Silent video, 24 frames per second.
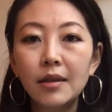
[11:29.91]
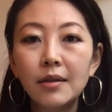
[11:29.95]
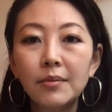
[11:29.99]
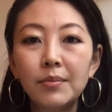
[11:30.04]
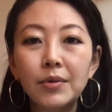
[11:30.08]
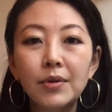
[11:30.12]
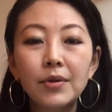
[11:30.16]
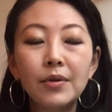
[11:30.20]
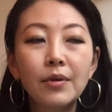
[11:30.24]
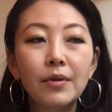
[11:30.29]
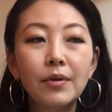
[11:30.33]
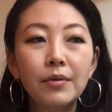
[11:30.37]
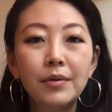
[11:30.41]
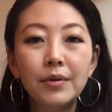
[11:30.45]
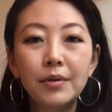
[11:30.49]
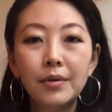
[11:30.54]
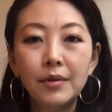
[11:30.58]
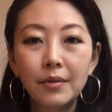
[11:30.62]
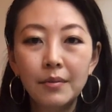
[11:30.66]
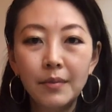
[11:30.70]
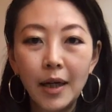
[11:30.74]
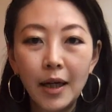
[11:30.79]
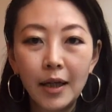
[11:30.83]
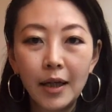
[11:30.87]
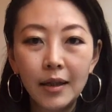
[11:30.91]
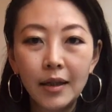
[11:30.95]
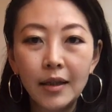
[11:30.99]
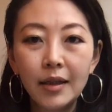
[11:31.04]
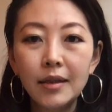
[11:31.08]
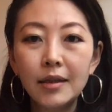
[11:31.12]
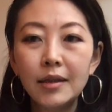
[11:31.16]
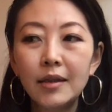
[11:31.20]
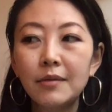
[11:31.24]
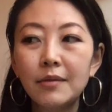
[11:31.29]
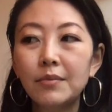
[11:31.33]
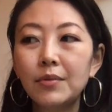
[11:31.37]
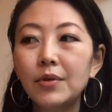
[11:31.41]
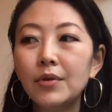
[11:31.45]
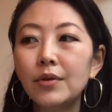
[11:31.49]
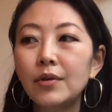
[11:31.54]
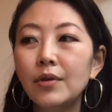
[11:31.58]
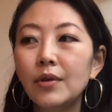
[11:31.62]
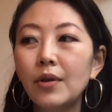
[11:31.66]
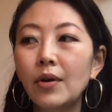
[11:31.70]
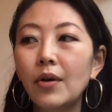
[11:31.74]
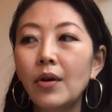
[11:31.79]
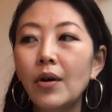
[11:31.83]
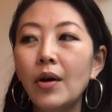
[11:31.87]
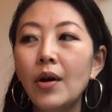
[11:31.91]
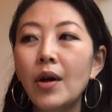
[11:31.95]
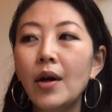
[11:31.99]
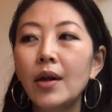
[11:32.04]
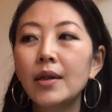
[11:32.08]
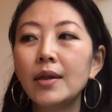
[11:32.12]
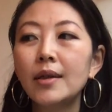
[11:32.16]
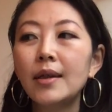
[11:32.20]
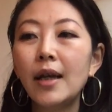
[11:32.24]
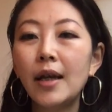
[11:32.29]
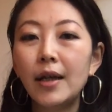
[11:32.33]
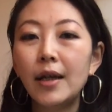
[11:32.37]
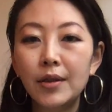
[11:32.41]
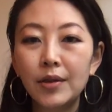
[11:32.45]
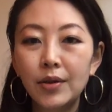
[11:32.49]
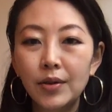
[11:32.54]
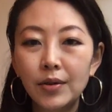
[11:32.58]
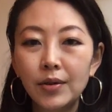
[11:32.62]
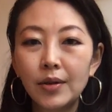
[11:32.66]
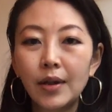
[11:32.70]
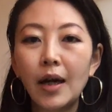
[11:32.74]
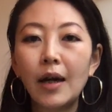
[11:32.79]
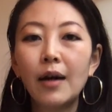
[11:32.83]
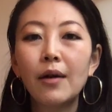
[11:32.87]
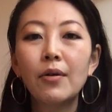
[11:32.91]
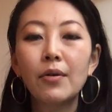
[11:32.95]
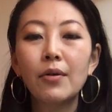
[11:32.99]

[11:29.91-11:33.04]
自分の振る舞い、自分の先入観、